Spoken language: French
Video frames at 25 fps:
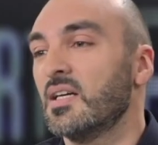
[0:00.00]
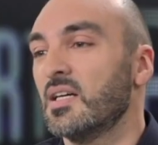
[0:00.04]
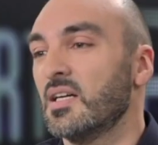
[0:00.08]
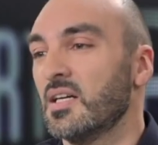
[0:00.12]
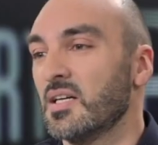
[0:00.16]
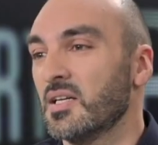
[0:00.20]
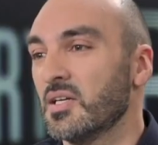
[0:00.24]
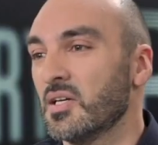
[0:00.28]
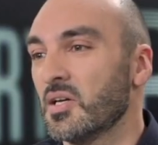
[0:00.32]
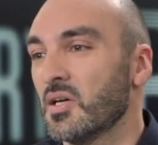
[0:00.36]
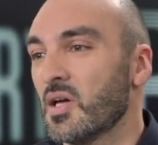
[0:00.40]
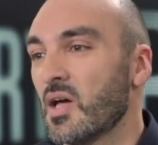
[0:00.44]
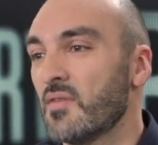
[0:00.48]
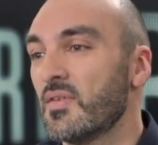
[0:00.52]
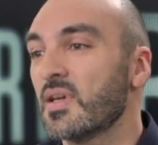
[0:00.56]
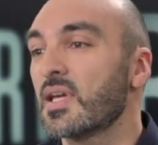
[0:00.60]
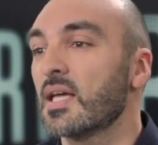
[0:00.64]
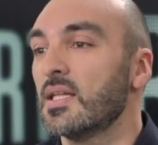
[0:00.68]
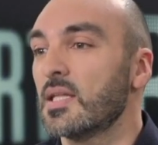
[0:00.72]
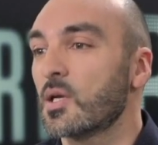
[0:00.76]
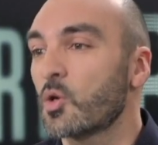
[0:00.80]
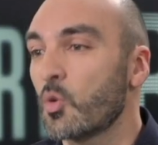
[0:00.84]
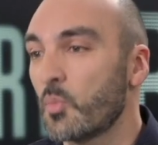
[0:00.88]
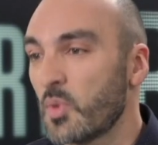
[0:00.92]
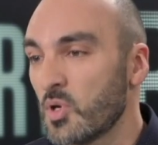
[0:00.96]
Euh, avec
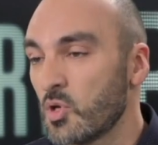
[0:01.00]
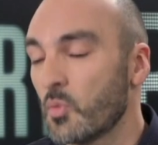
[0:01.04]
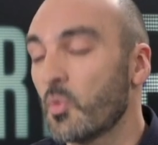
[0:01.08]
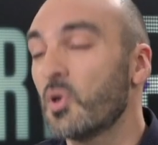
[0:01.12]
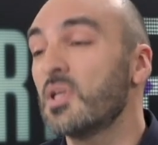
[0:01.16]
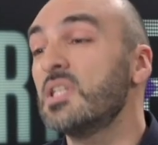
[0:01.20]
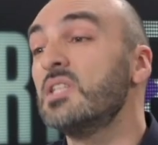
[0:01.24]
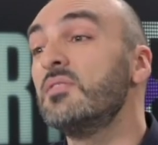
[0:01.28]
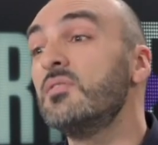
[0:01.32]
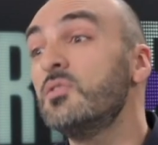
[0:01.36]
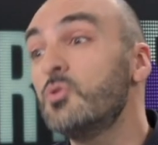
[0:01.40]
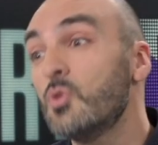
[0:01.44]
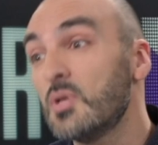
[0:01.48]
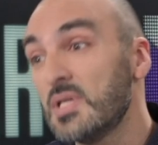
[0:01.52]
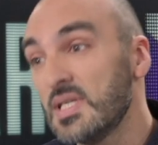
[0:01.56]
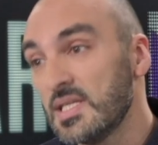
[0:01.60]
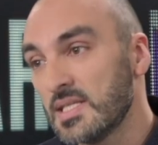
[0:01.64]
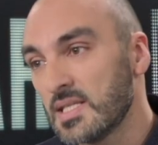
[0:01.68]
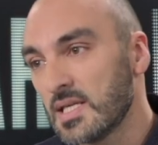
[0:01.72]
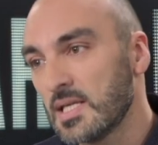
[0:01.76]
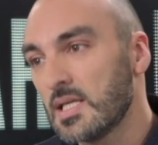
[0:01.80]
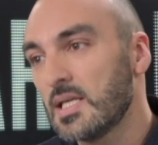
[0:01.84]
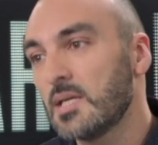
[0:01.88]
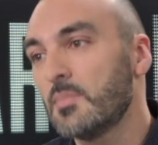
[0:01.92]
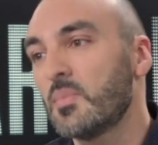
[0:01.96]
un accompagnement
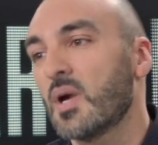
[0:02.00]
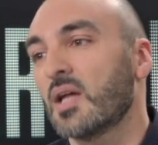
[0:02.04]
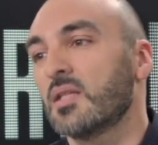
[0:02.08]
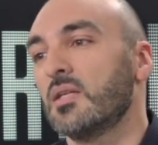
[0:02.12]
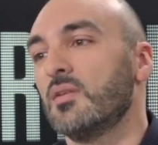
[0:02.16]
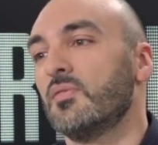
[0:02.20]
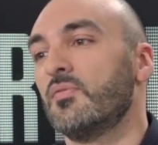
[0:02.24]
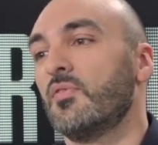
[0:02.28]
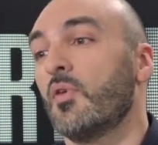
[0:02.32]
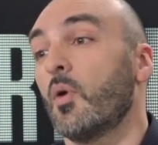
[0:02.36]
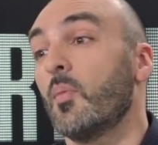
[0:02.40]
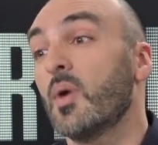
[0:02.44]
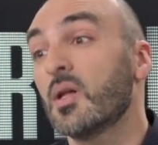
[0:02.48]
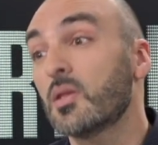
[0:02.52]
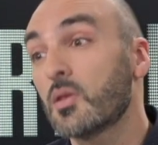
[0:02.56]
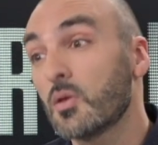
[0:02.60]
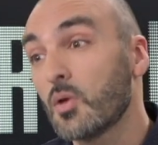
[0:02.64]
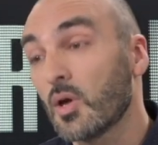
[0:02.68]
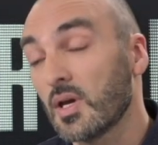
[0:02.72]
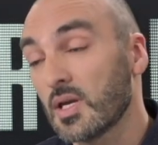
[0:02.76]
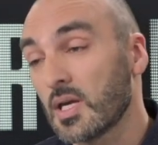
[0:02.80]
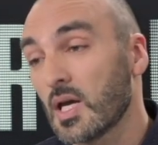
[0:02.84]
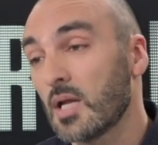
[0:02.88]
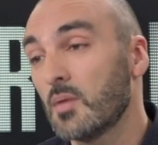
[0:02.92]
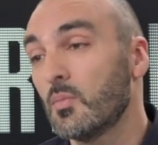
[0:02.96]
individualisé par des
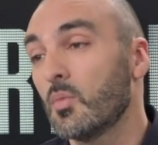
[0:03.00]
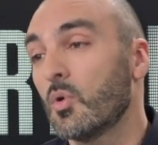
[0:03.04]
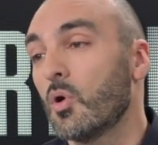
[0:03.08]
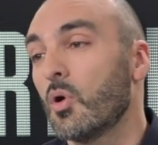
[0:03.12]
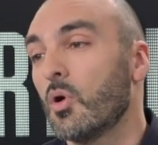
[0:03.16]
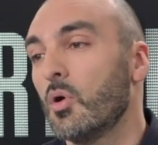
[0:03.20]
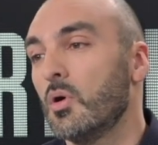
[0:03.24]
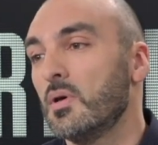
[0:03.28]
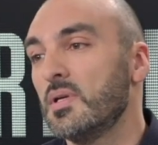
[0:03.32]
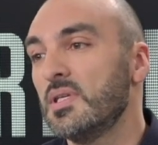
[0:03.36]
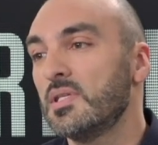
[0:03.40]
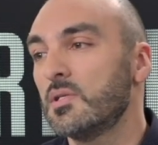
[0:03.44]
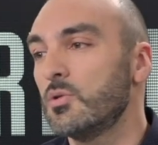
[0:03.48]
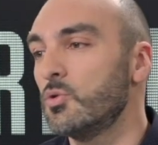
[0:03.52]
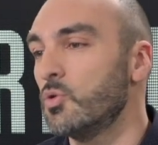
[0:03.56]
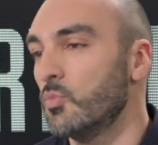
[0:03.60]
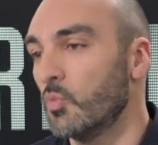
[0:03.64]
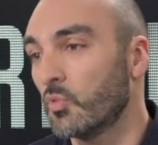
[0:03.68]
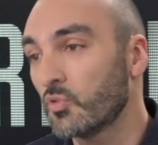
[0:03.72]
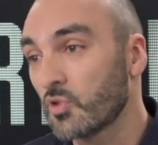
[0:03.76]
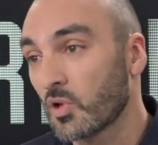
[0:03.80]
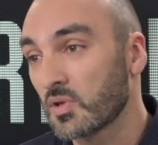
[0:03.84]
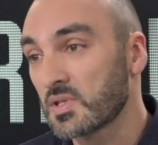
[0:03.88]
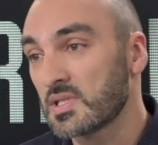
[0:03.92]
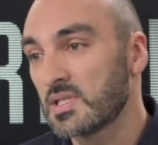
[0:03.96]
formateurs également euh, ici du
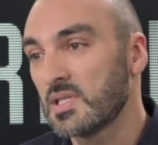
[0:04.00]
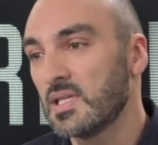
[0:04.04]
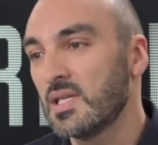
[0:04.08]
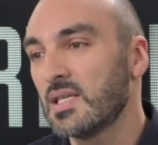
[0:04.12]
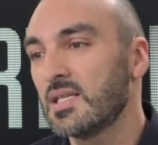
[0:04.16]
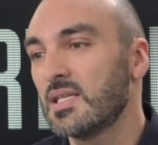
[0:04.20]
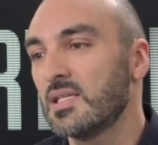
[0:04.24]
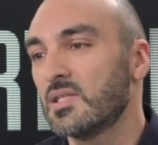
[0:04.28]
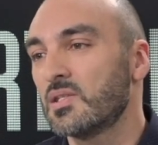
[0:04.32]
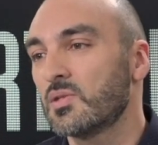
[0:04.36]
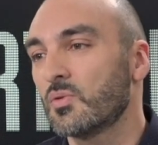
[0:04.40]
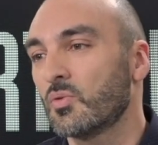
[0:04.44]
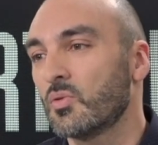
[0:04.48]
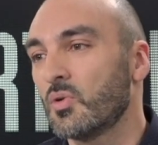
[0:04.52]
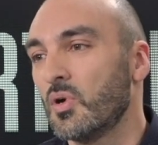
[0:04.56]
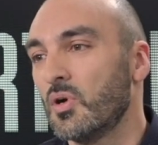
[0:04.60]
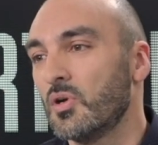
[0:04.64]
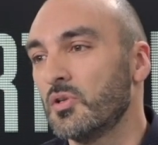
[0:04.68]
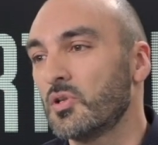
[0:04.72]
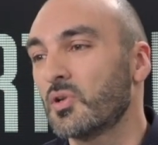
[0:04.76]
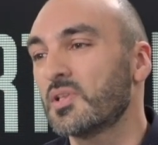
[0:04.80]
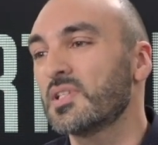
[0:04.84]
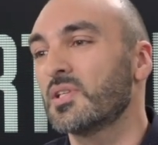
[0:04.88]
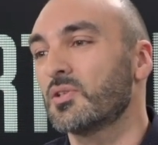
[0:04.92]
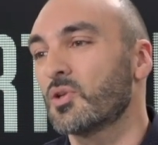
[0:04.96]
monde entier qui sont euh,
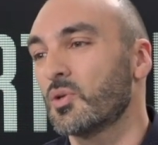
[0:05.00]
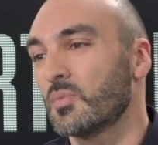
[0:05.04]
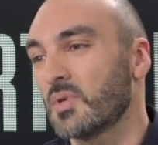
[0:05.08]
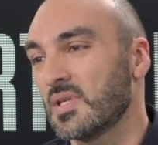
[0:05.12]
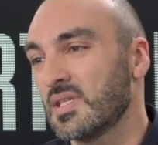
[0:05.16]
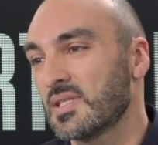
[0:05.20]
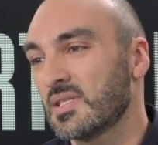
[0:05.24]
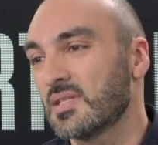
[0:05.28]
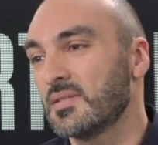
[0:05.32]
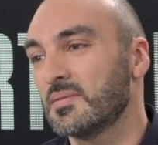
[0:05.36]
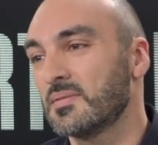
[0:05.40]
dans les entreprises.